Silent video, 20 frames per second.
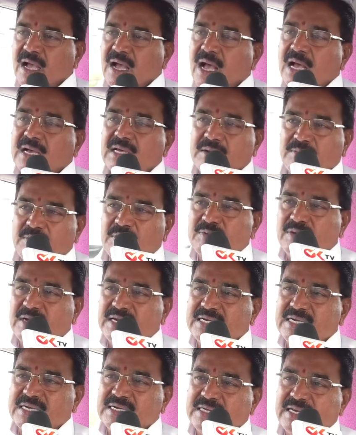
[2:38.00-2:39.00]
ఆ క్రమంలో
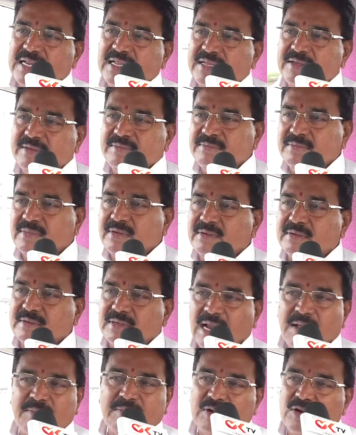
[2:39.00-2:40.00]
ఏంటంటే
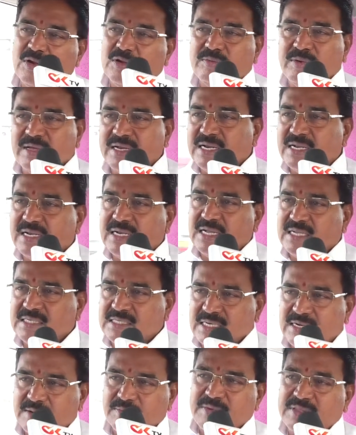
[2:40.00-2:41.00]
గ్రామంలోకి పోయినాక
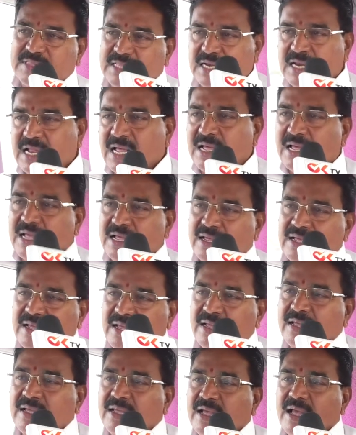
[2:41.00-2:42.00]
జనం మధ్యలో
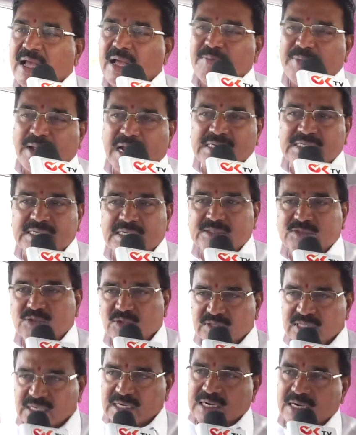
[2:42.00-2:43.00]
ఆ ప్యాంట్
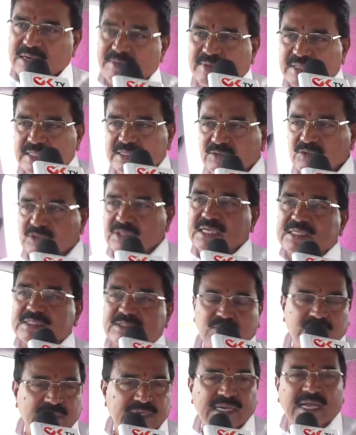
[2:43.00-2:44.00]
వేసుకొని తిరగడం అది కొంత
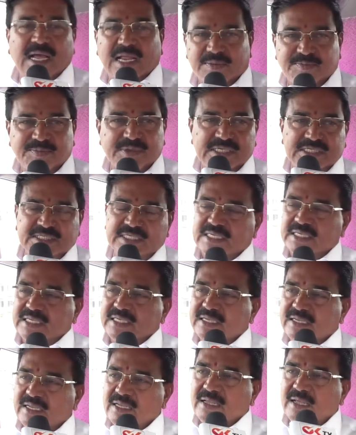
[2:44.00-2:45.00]
అసౌకర్యంగా అనిపించి
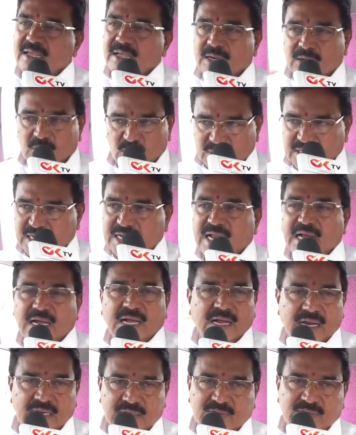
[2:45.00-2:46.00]

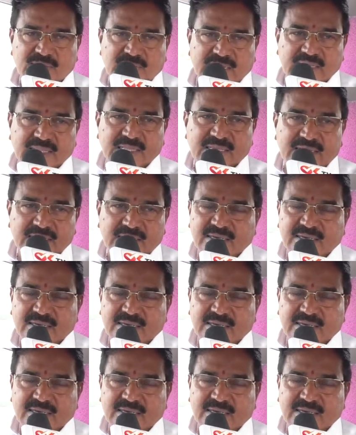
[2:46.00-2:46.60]
లుంగిలాగా కట్టుకునేది